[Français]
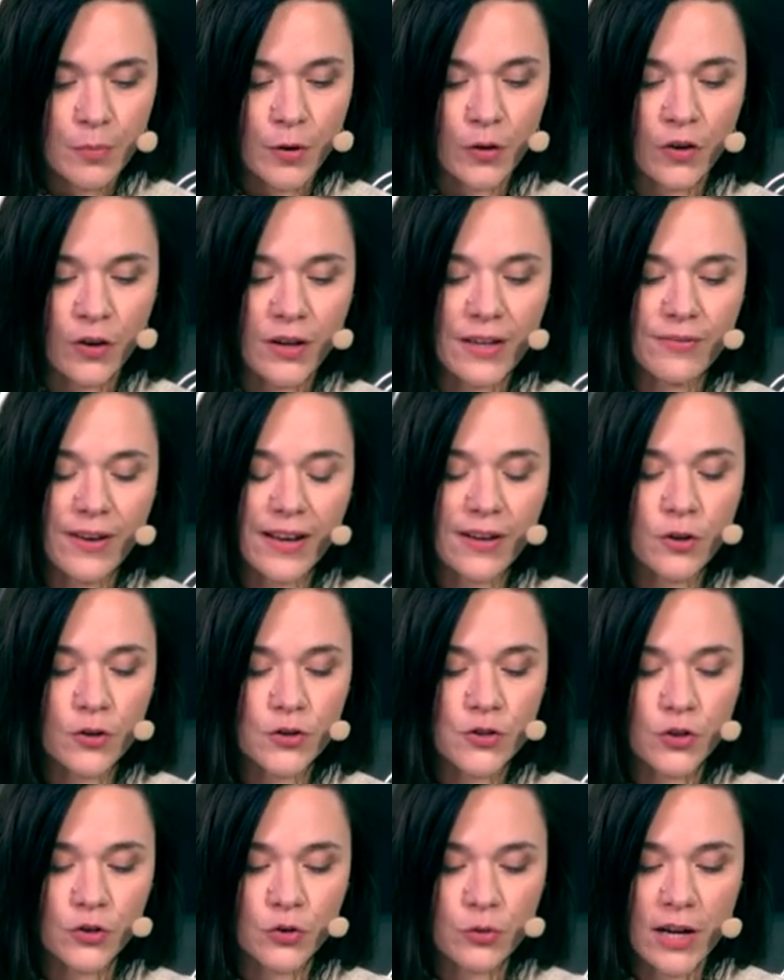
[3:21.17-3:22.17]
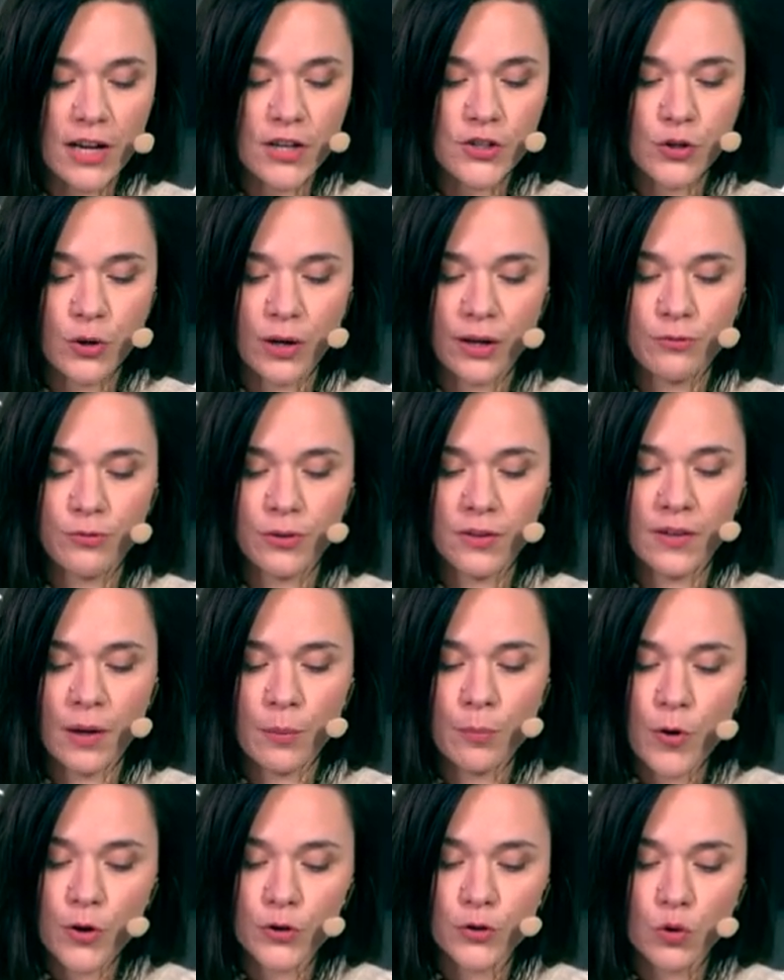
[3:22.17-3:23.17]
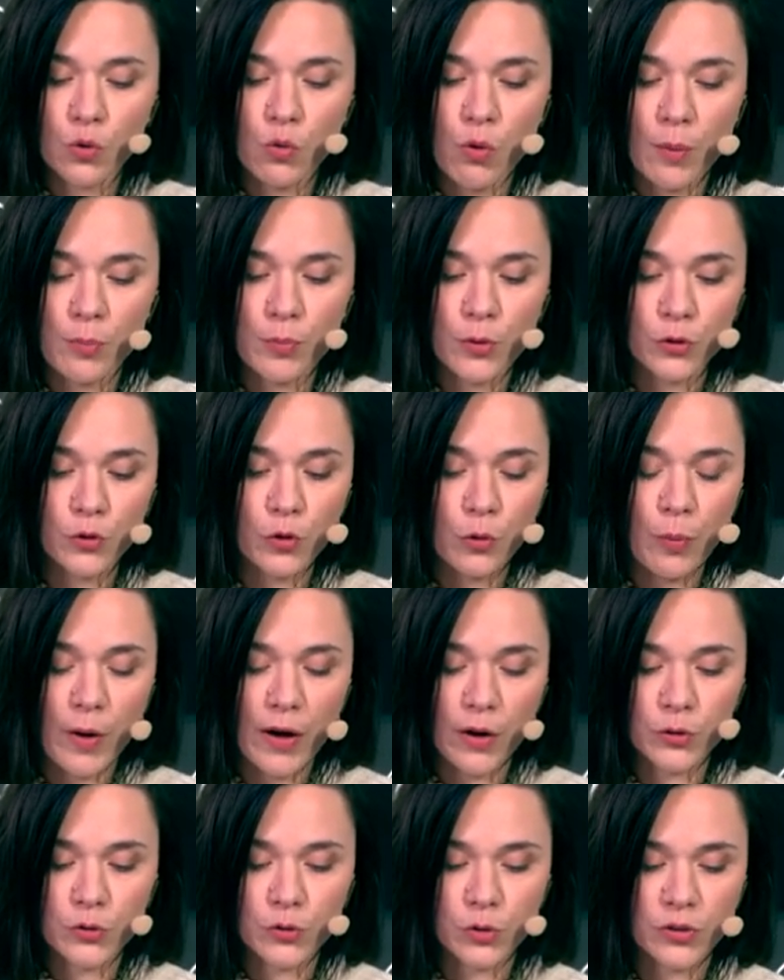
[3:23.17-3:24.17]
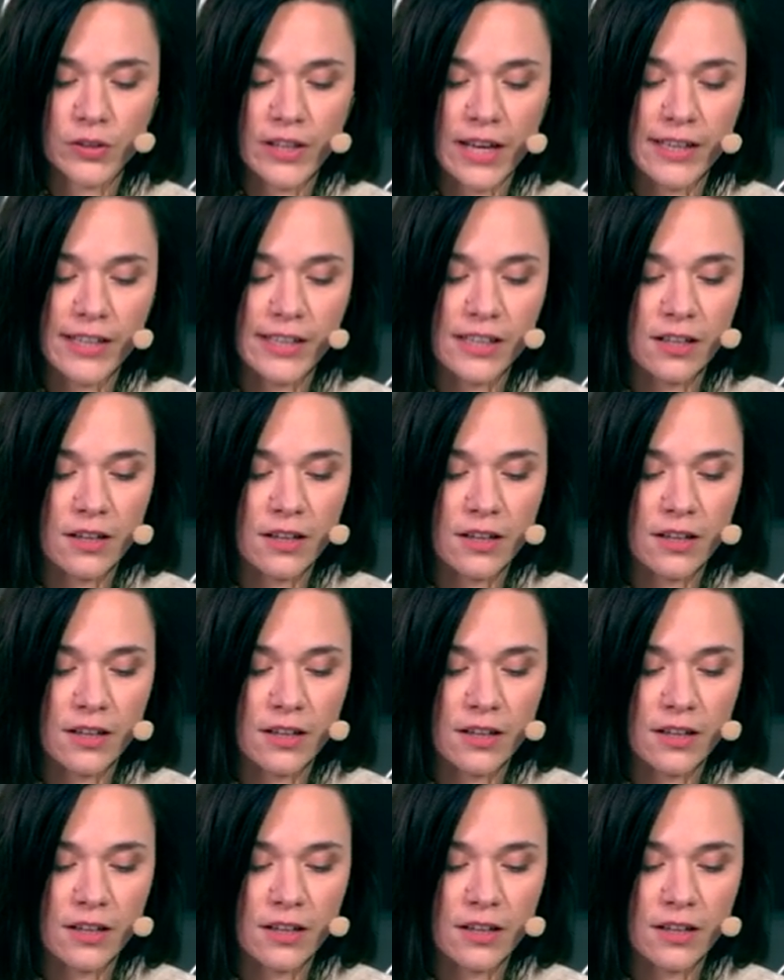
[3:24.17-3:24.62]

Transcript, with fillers: Pendant les vacances de Noël, j'aurais fait n'importe quoi pour ne pas retourner à